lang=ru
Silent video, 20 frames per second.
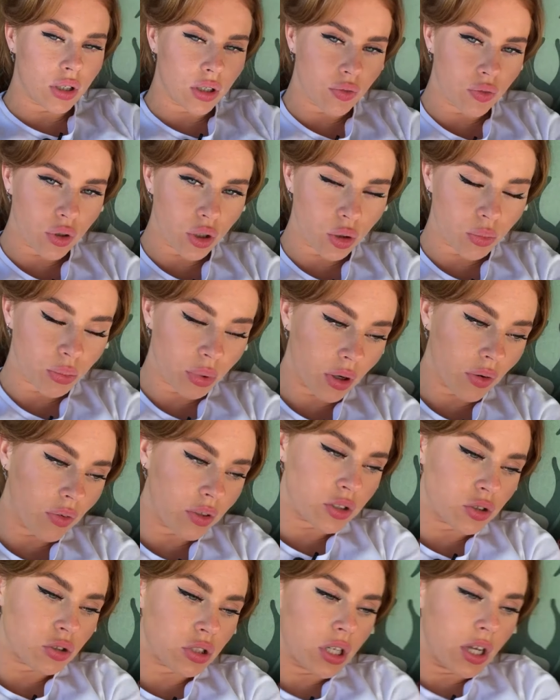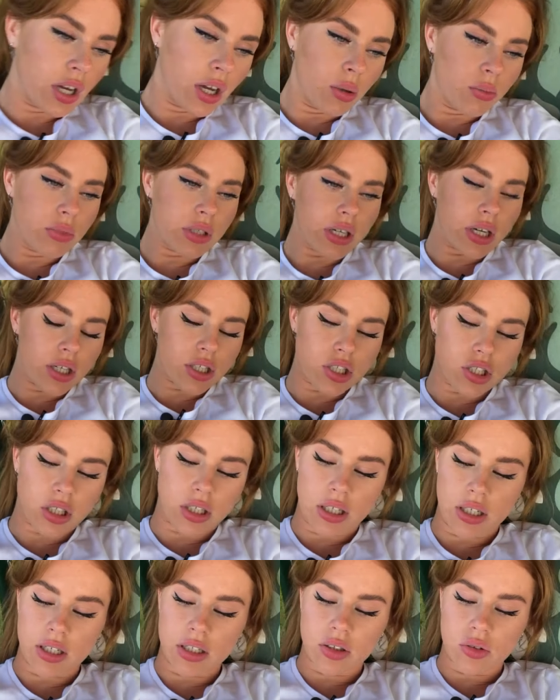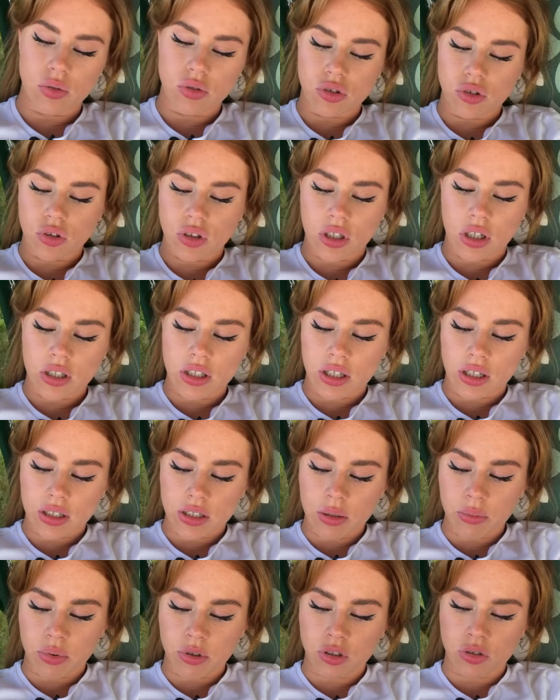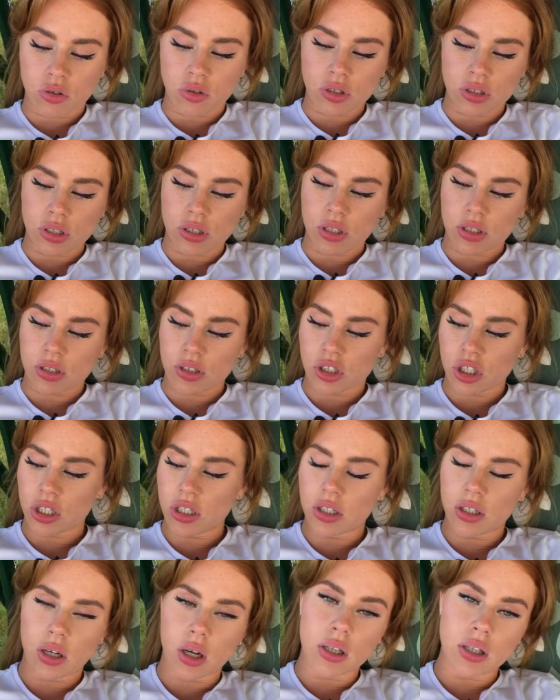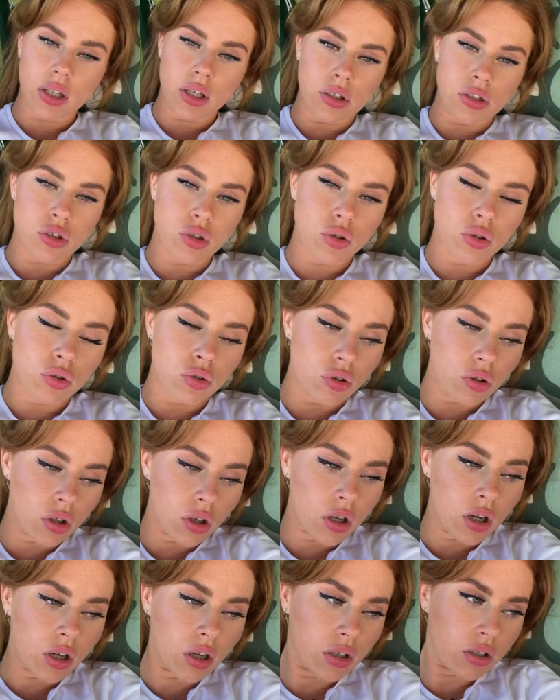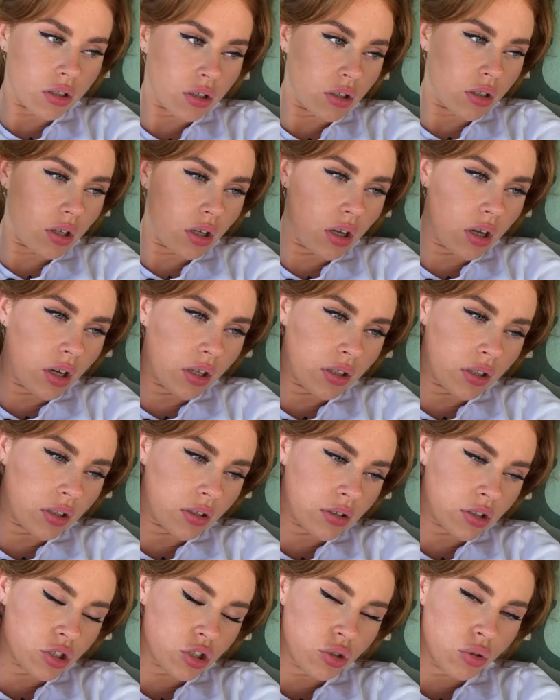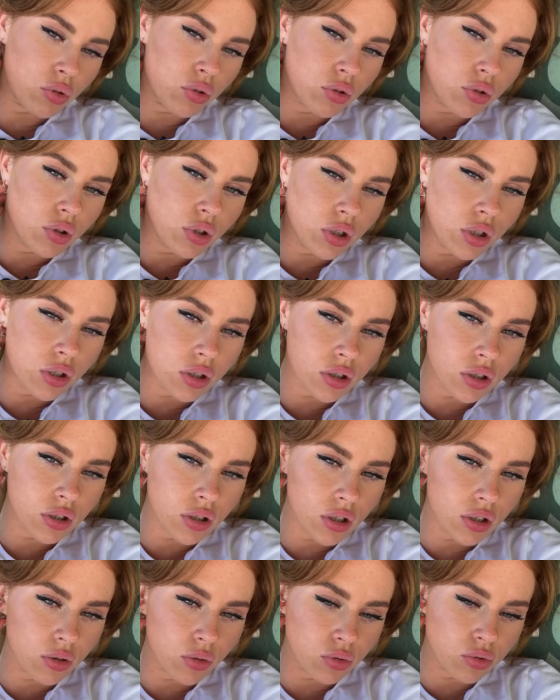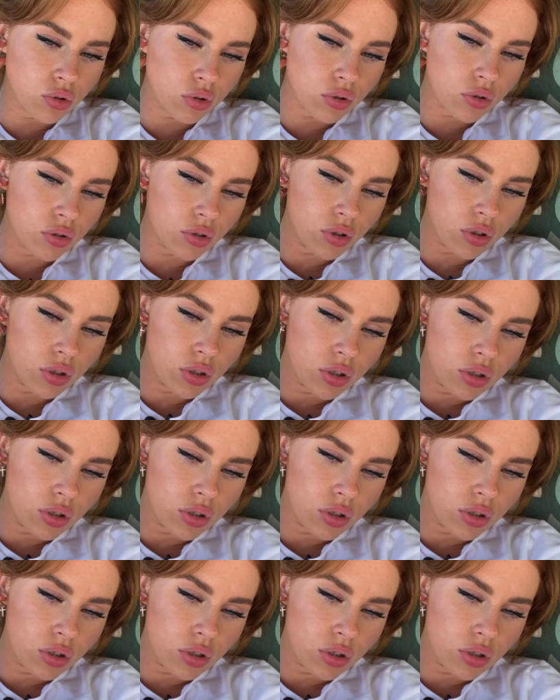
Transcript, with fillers: Или вы ее проведете? Мне кажется, Элина уйдет, когда не построят здесь отношения, когда еще ее кто-то от, от, отошьет, и тогда она уйдет.